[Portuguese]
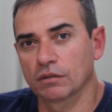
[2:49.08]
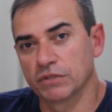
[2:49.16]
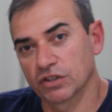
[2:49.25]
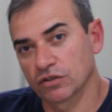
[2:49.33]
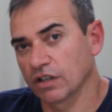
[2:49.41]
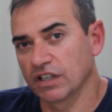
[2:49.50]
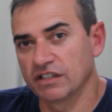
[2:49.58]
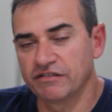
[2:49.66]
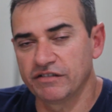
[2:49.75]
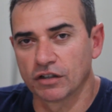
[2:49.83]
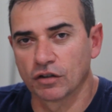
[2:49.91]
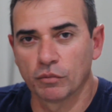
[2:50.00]
Minha história de
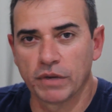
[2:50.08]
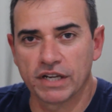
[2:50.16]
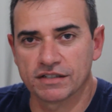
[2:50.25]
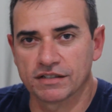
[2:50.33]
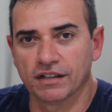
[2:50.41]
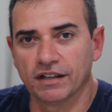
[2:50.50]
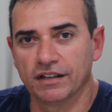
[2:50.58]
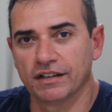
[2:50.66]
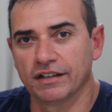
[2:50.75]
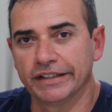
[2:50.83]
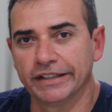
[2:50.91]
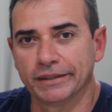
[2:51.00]
vida começa
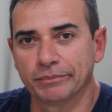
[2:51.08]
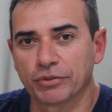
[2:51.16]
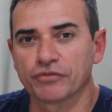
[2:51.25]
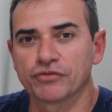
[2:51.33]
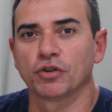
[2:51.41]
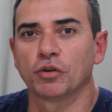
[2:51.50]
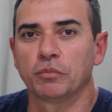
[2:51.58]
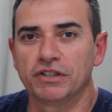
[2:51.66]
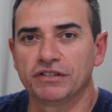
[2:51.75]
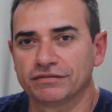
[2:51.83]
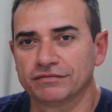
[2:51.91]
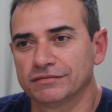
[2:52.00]
lá, né,
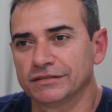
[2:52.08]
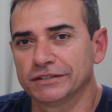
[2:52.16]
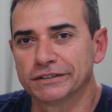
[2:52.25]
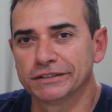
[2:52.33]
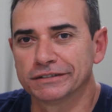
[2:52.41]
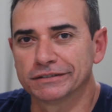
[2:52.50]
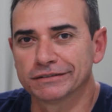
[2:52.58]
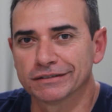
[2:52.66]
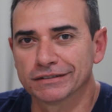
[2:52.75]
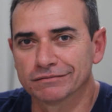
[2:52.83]
profissionalmente, eh,